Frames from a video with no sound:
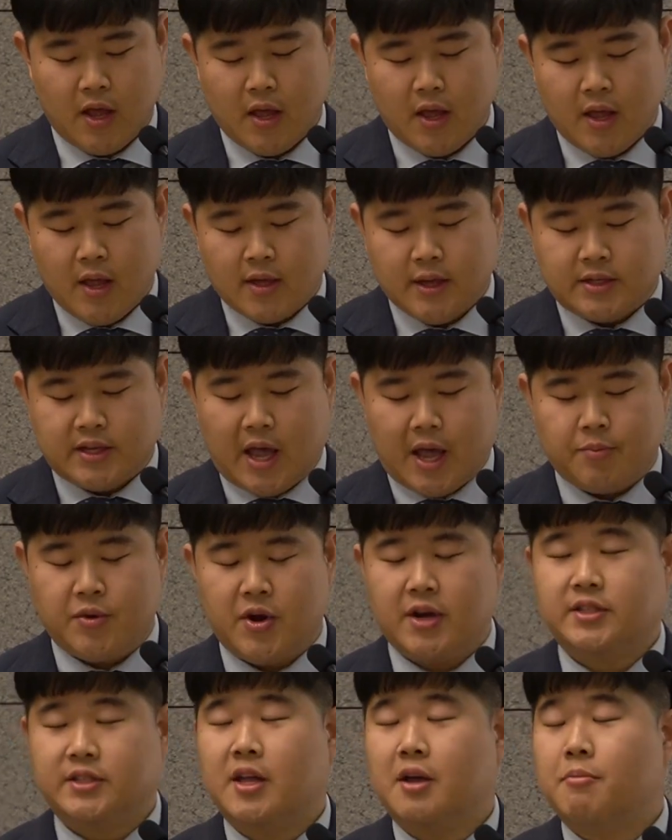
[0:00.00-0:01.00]

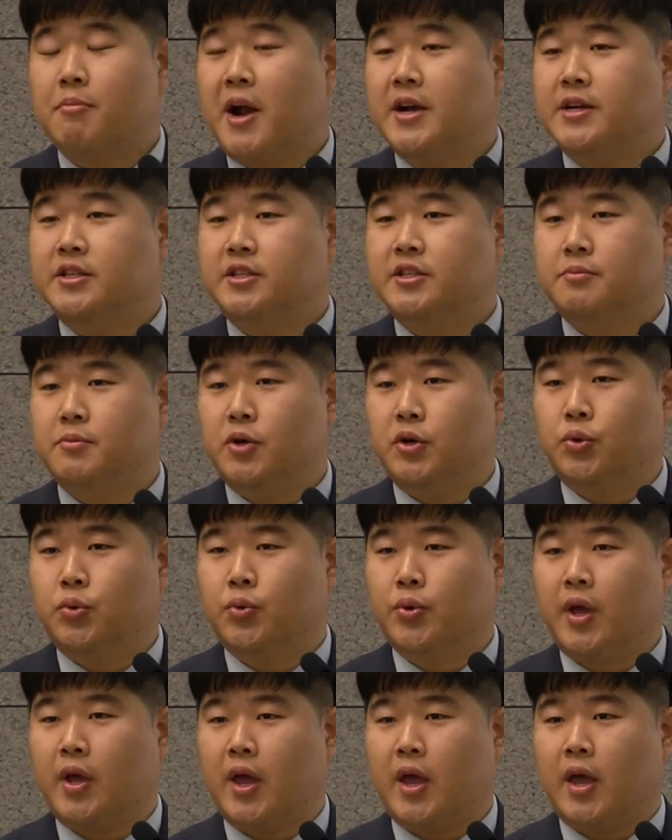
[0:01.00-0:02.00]
사무엘상 말씀을
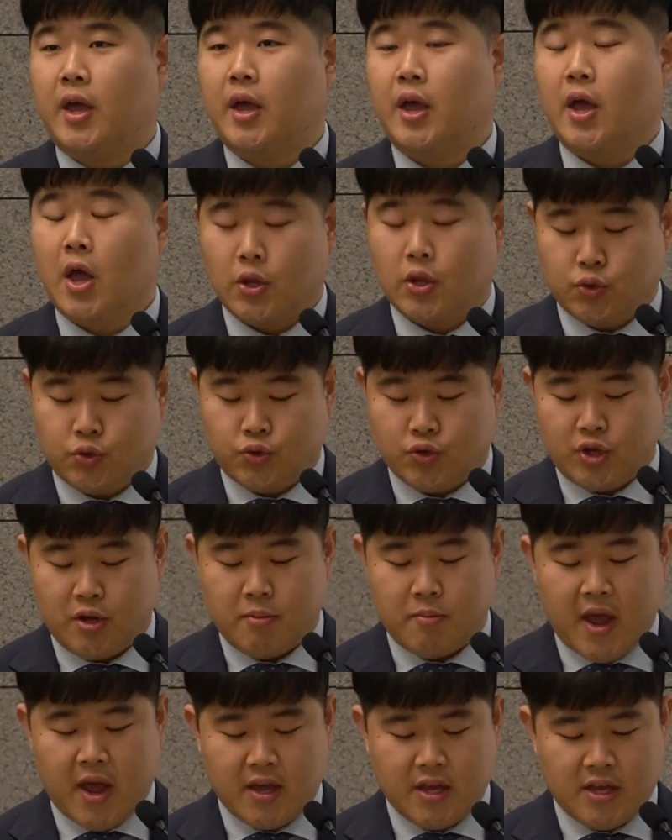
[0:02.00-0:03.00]
통해
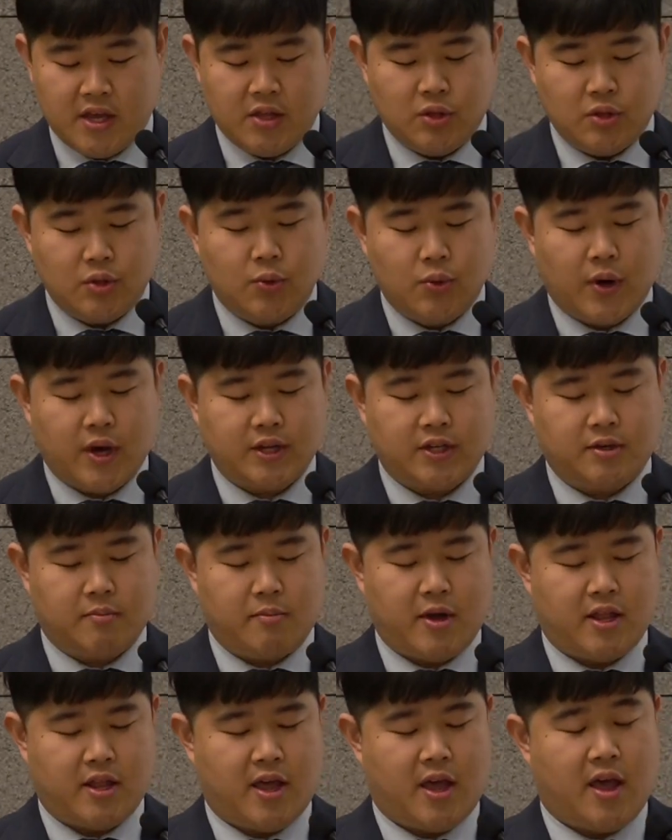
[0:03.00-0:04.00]
주님의 인도하심에
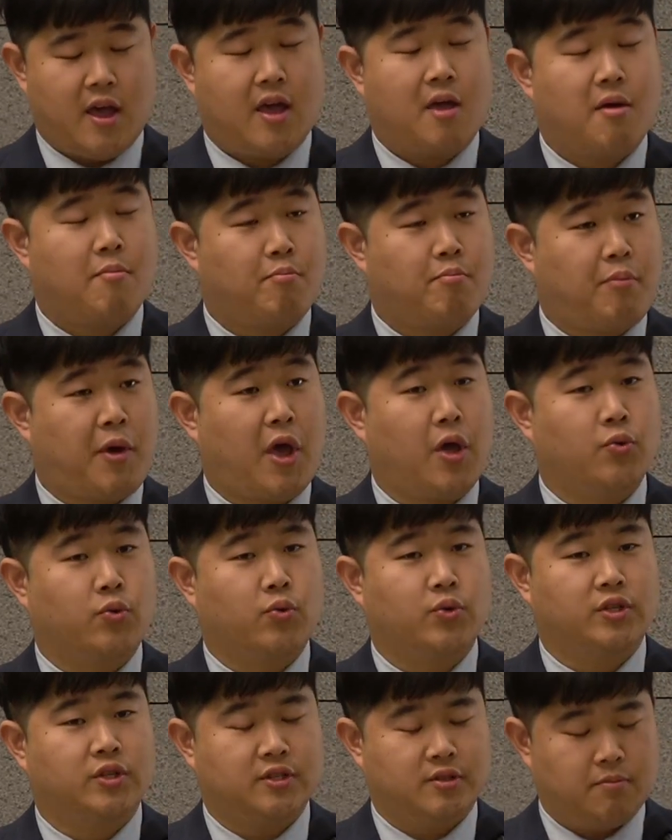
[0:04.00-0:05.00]
대해 배우고
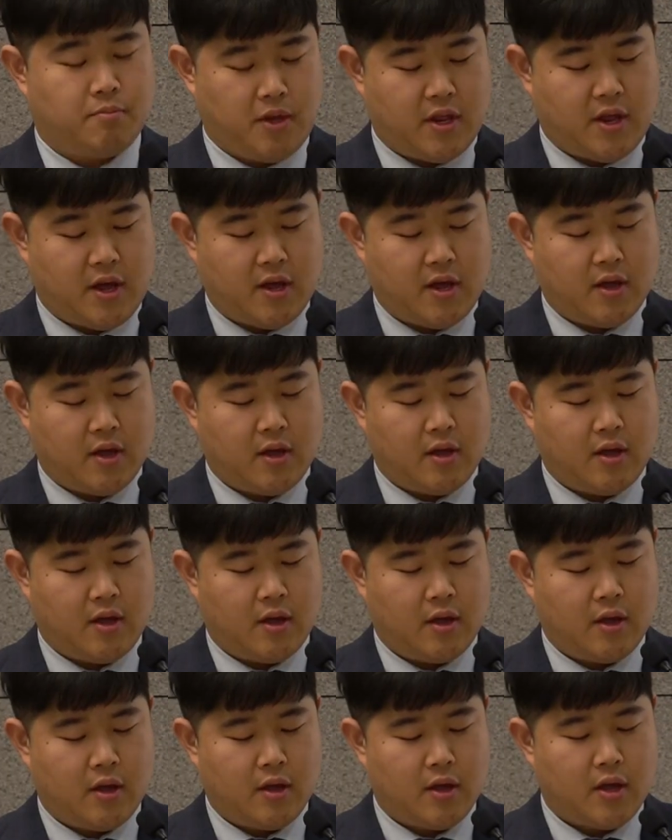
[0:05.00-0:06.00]
있습니다.
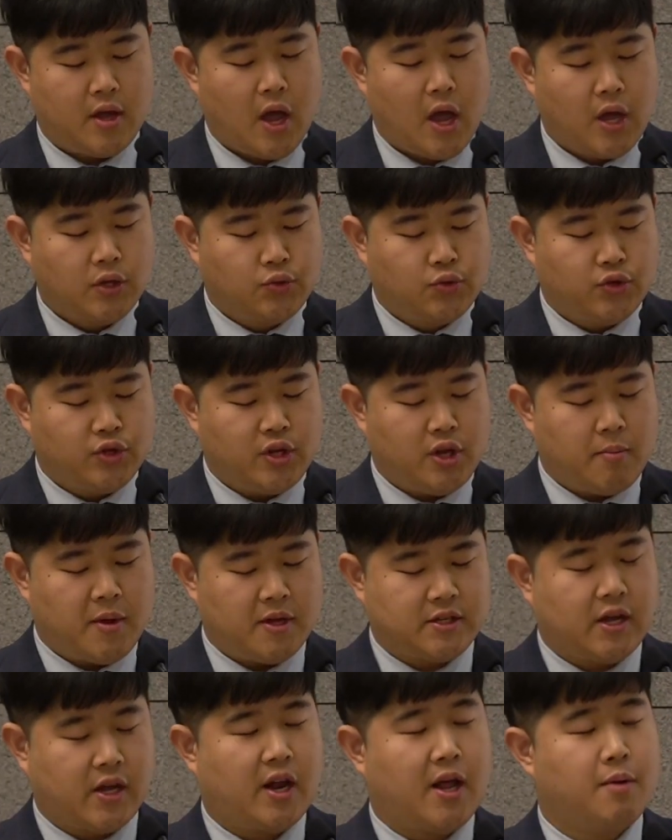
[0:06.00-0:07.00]
주님의
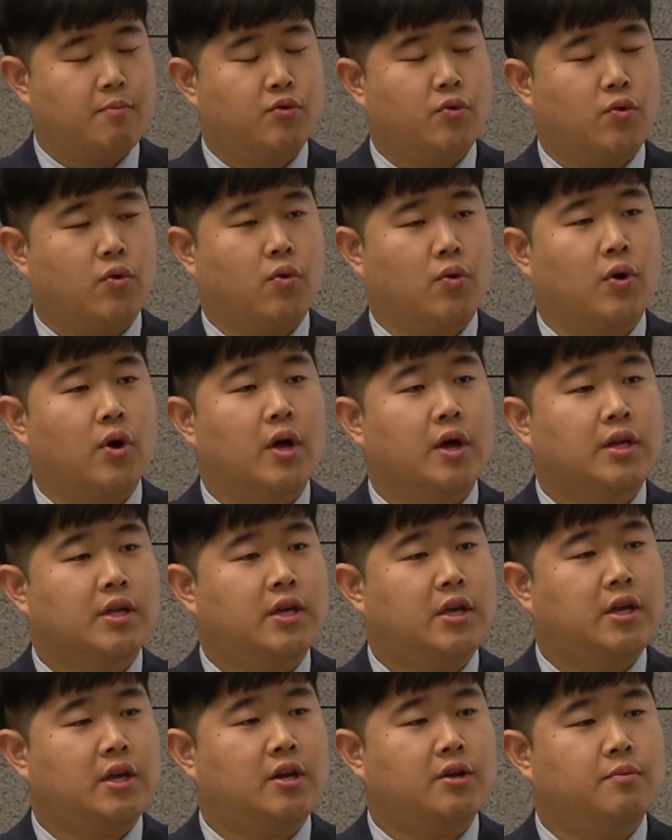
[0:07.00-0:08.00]
사람으로
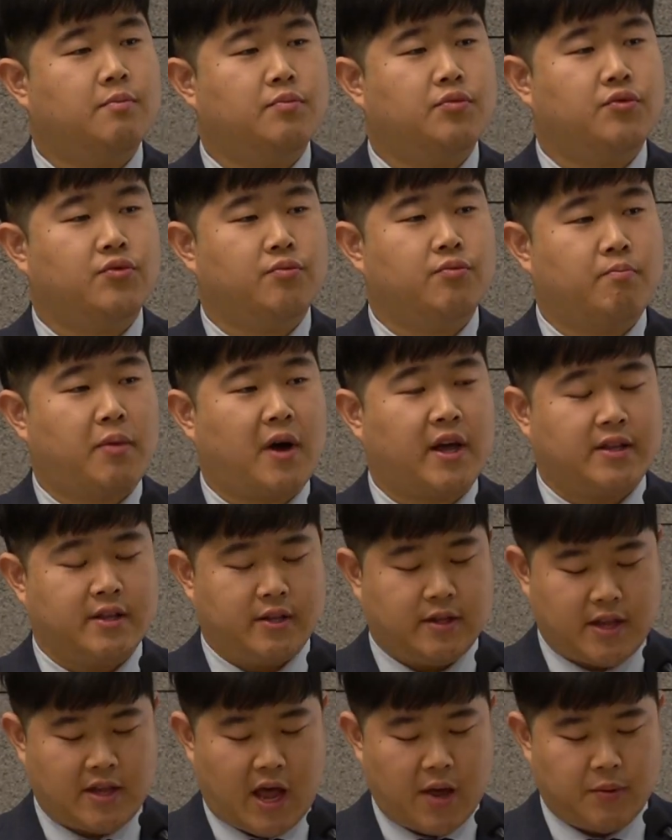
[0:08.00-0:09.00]
기름 부음 받은
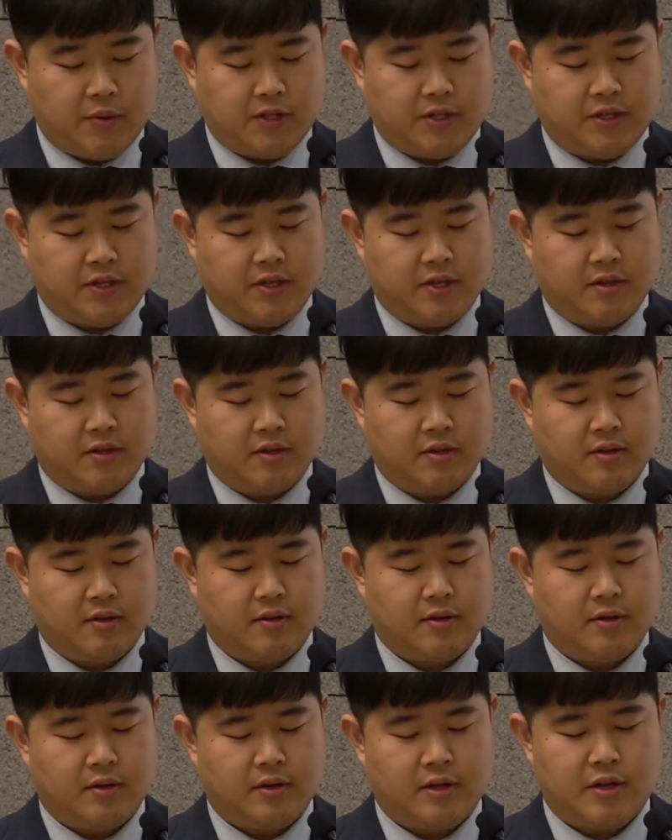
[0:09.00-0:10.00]
다윗은
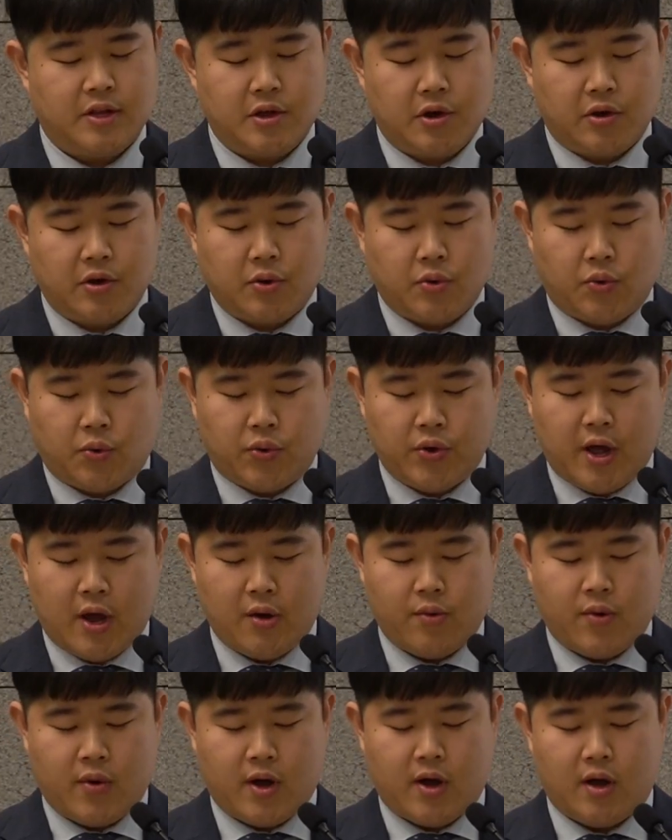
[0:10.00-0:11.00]
여러
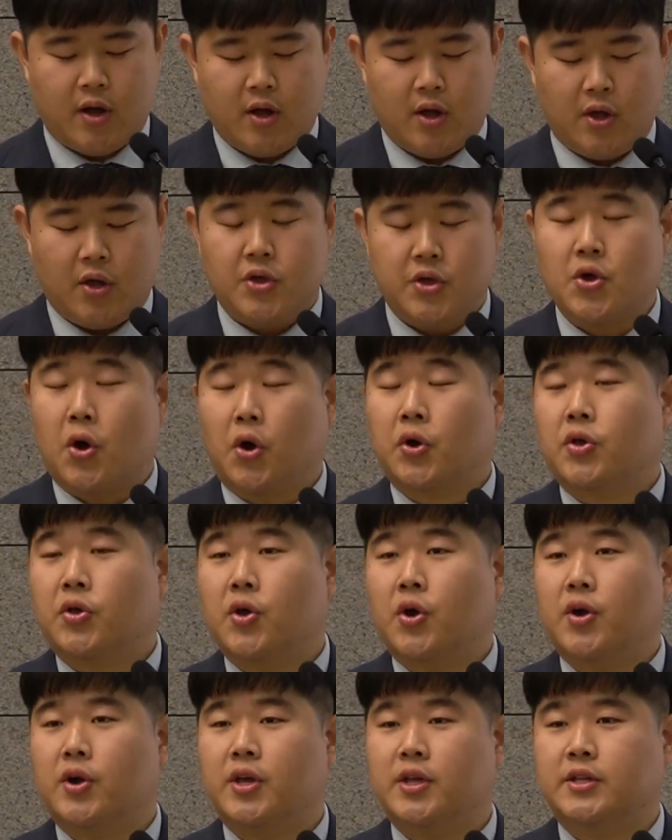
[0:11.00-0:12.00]
고난과
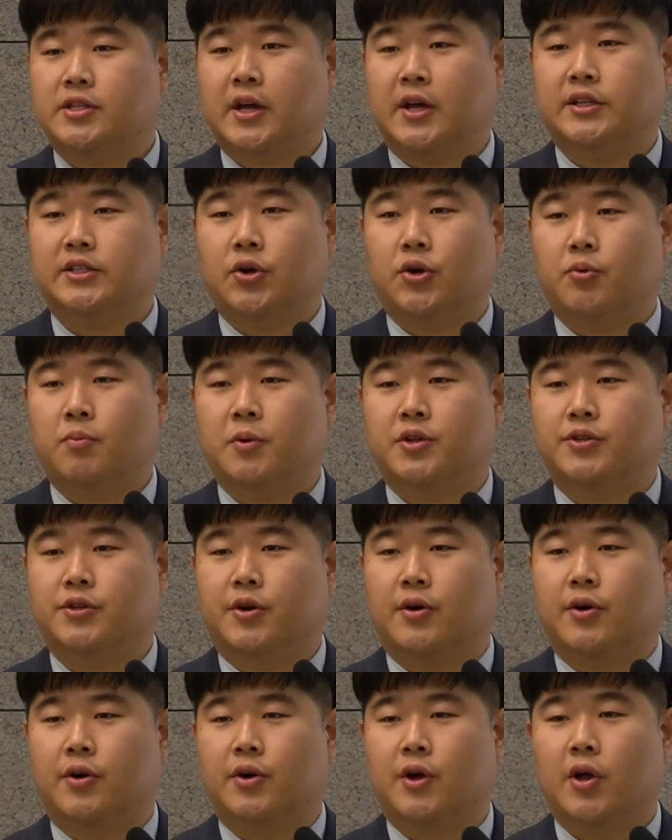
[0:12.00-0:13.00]
역경이
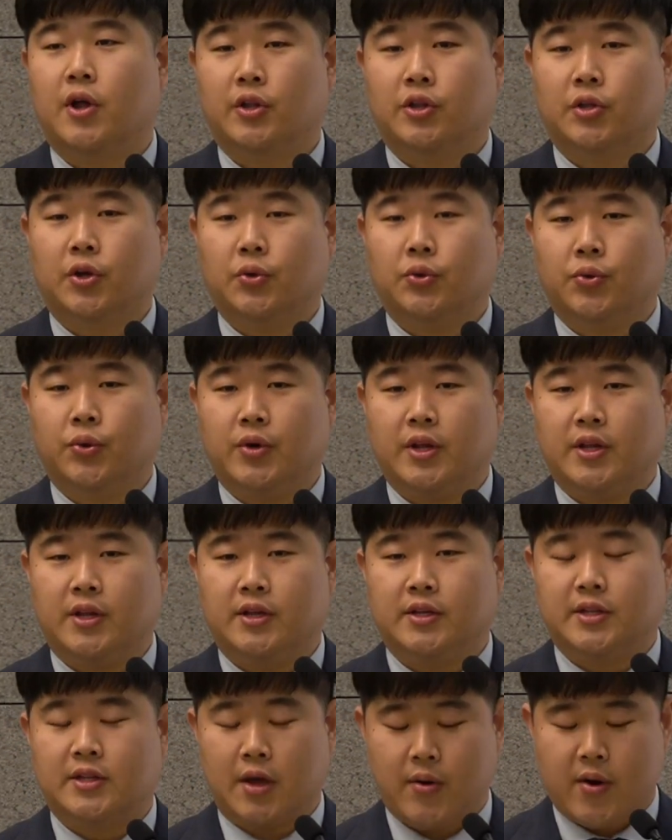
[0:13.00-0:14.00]
찾아오면서 떠돌이
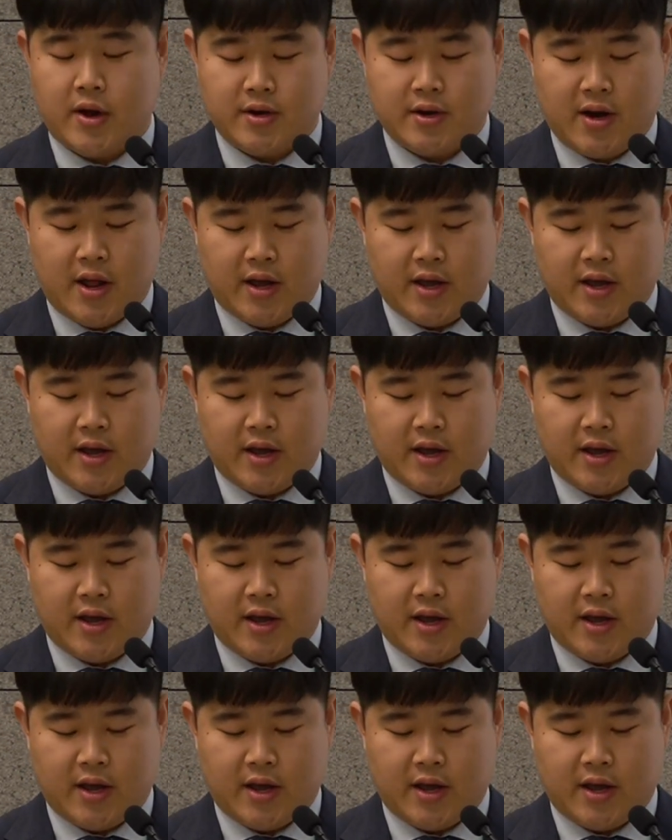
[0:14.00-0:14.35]
생활을 하게